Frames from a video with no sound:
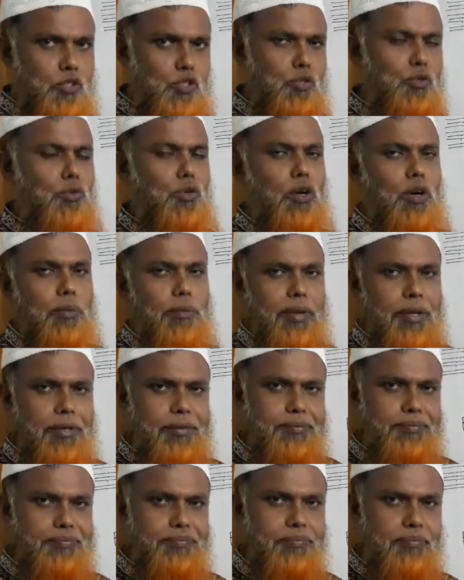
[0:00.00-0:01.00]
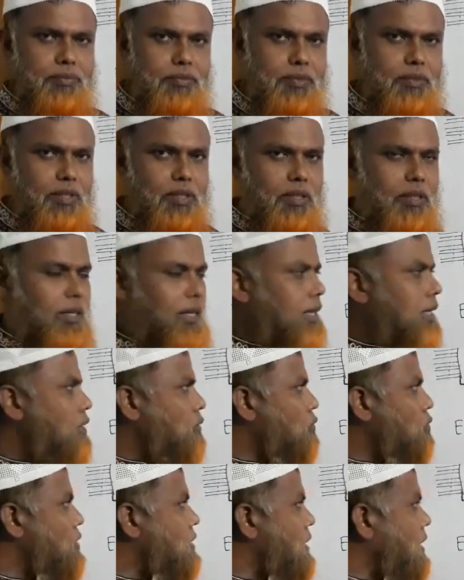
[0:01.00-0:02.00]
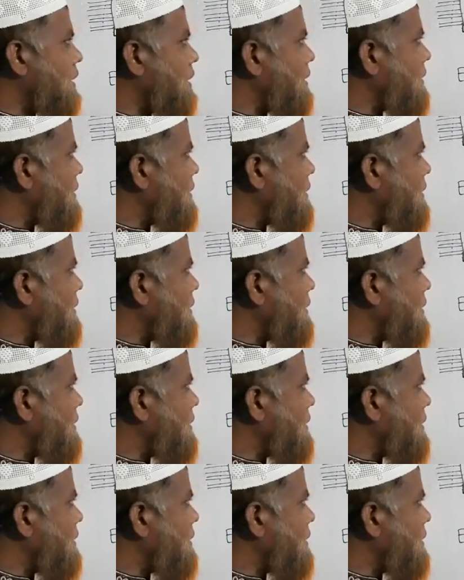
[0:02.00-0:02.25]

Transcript: শূন্য হবে এই দুইটা